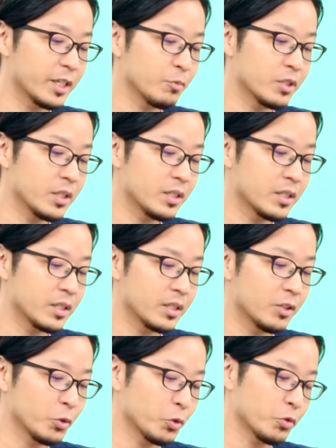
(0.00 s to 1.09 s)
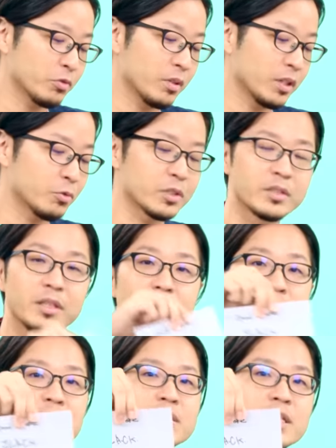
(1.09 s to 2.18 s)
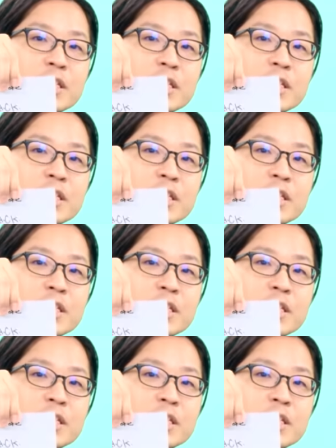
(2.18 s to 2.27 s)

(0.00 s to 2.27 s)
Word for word: ゲームチェンジの曲はこちらですねス